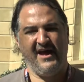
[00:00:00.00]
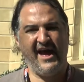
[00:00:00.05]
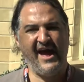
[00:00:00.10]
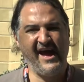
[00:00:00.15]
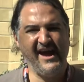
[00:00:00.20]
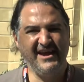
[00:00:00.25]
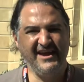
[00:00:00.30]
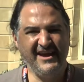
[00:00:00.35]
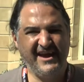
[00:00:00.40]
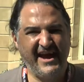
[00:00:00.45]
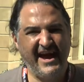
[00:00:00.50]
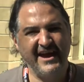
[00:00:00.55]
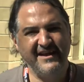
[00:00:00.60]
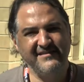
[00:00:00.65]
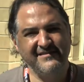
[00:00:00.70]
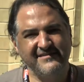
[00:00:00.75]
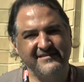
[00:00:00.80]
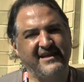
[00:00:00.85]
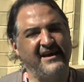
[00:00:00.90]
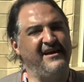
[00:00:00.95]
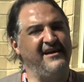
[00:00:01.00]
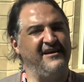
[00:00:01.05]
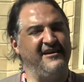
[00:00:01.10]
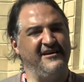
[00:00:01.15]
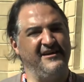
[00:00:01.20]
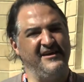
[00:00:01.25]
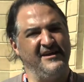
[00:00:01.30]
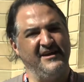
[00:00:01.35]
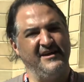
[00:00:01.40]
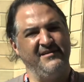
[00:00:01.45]
Ey gente
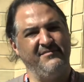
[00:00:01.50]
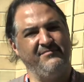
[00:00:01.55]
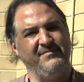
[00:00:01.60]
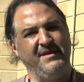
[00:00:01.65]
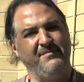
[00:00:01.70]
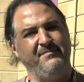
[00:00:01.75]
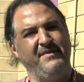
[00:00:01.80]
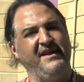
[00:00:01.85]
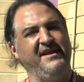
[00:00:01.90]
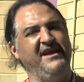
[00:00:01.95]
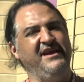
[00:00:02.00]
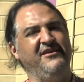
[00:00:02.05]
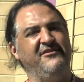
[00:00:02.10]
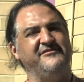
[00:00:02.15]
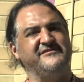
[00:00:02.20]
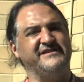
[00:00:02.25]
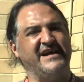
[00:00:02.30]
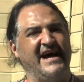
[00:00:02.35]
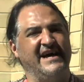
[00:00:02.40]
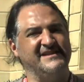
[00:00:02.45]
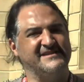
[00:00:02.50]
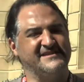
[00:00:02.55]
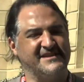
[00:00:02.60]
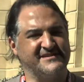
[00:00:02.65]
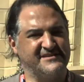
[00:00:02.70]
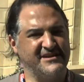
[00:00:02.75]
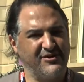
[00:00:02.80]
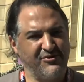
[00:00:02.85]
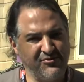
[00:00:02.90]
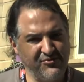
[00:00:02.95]
Bienvenidos a este
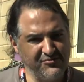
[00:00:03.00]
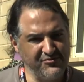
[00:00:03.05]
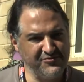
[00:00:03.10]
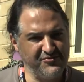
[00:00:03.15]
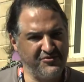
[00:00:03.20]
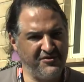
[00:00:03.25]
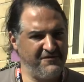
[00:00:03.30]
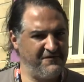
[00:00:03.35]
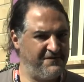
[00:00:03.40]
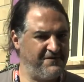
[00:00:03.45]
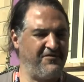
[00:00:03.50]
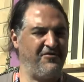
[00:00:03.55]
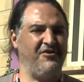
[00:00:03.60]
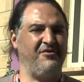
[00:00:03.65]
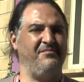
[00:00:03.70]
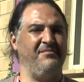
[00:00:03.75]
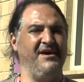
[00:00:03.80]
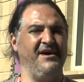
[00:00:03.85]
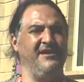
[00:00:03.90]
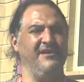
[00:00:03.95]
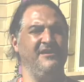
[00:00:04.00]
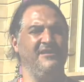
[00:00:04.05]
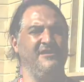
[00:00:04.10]
segundo informe